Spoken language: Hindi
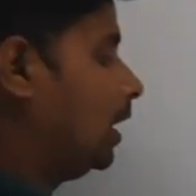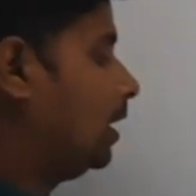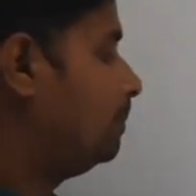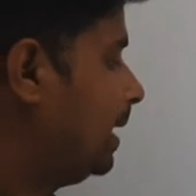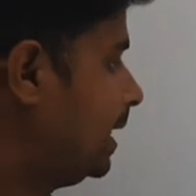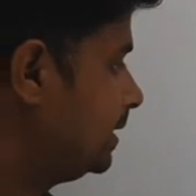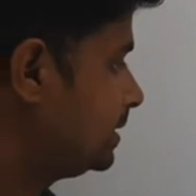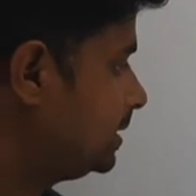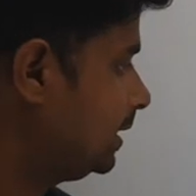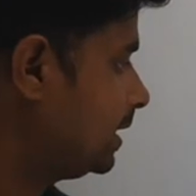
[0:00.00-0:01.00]
अब
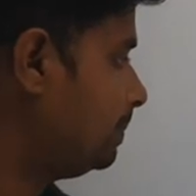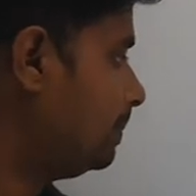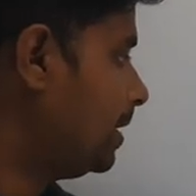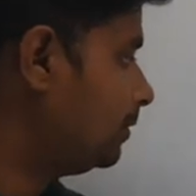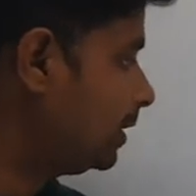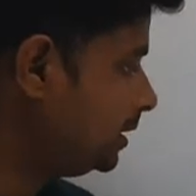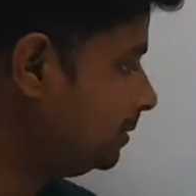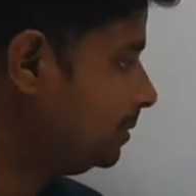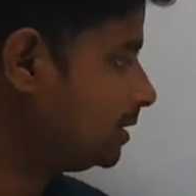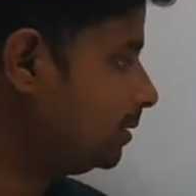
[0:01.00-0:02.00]
माइनस ए का पावर यदि
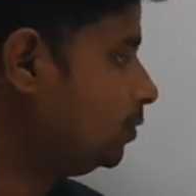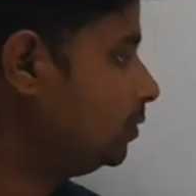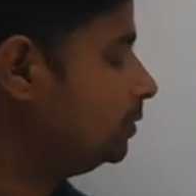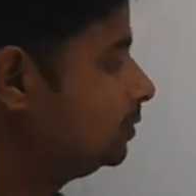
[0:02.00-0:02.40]
विषम हो